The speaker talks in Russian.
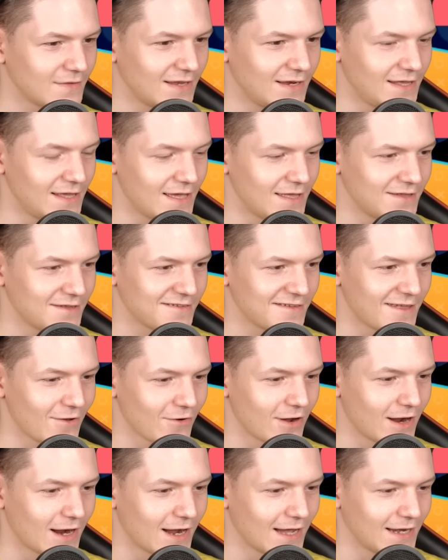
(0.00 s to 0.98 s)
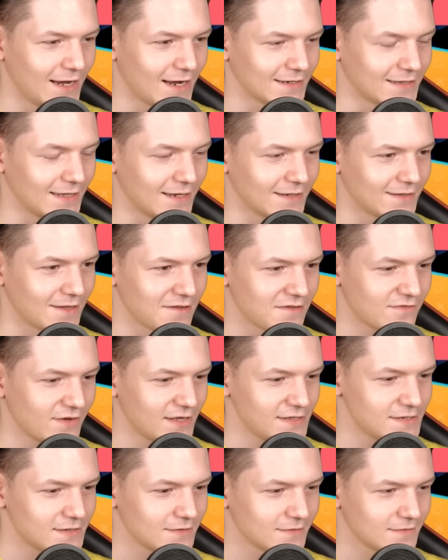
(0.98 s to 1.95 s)
или я не знаю, как корректно их
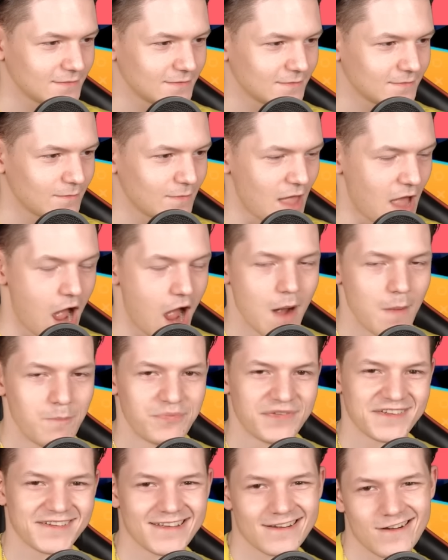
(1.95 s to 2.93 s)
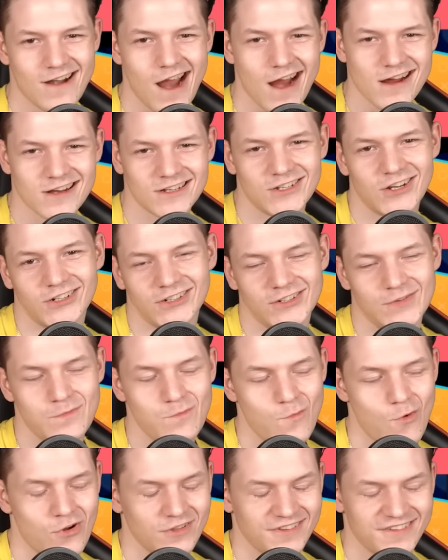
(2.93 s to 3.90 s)
назвать. Abstracted
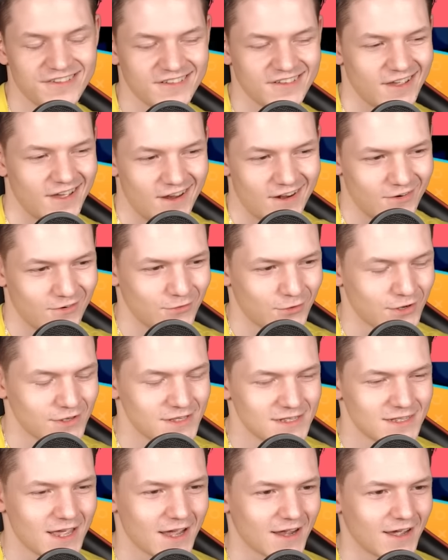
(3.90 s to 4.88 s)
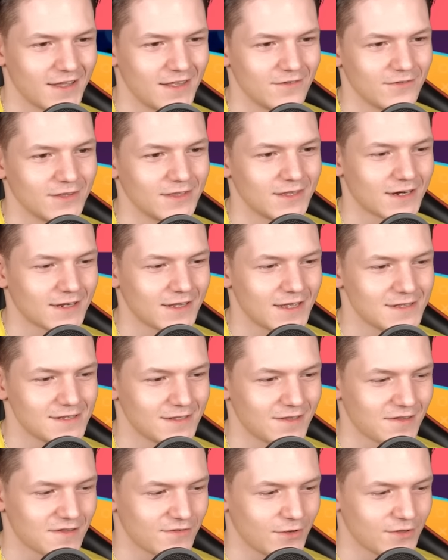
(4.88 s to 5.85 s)
Monster, вроде так они в интернете
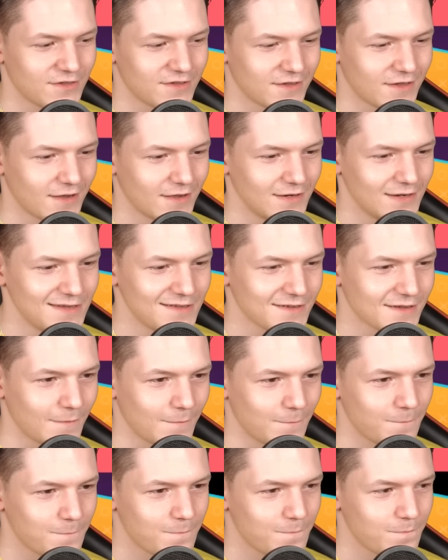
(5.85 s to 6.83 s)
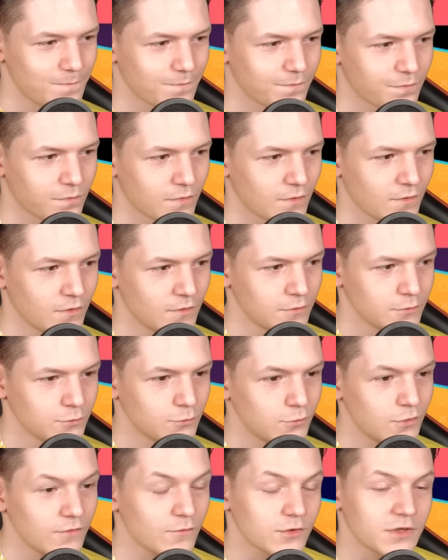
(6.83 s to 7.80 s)
называются на английском.
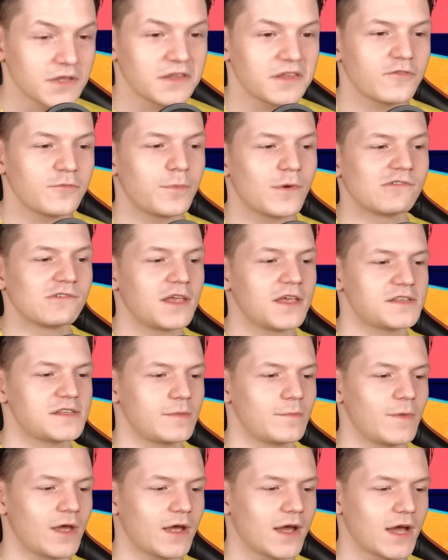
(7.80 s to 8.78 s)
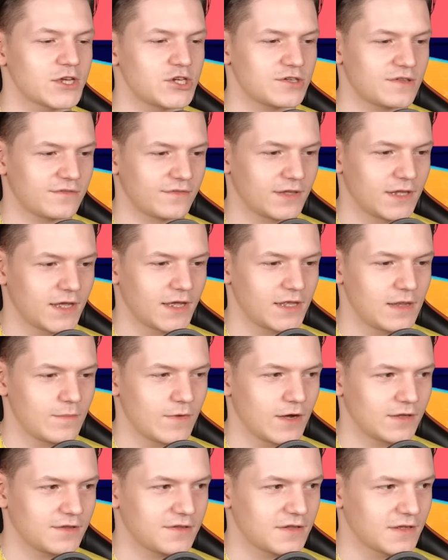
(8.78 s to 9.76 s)
Ну и вот это вполне себе качественная
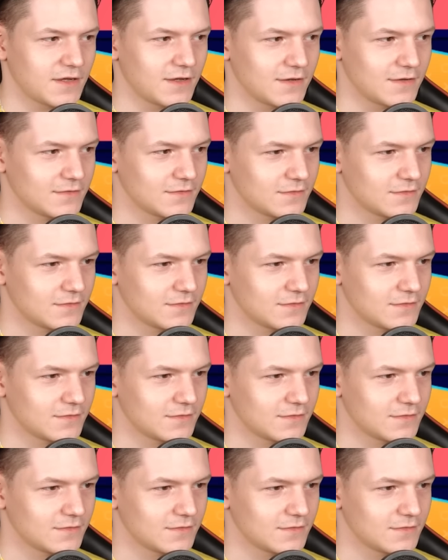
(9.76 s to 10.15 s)
анимация.